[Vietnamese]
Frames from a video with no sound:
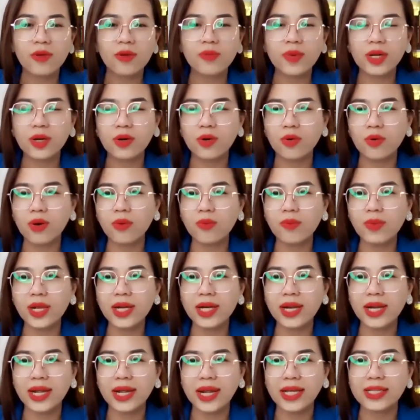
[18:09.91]
mình cũng không
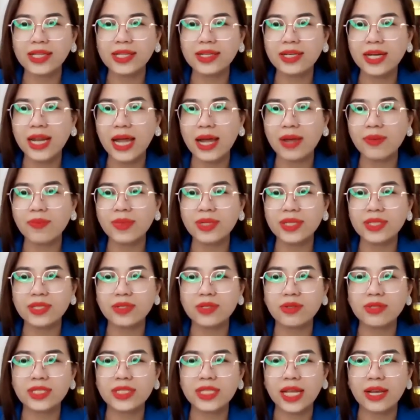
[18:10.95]
biết là ngày tương lai mình
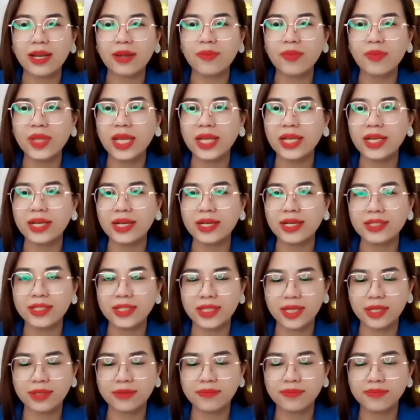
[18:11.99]
sẽ làm gì các anh
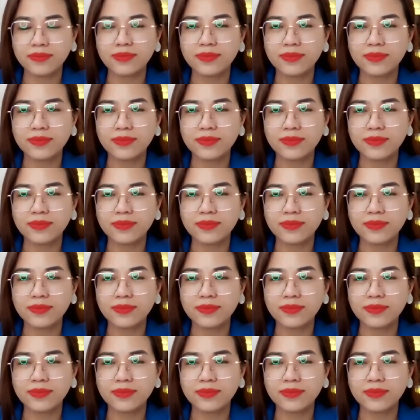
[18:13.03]
chị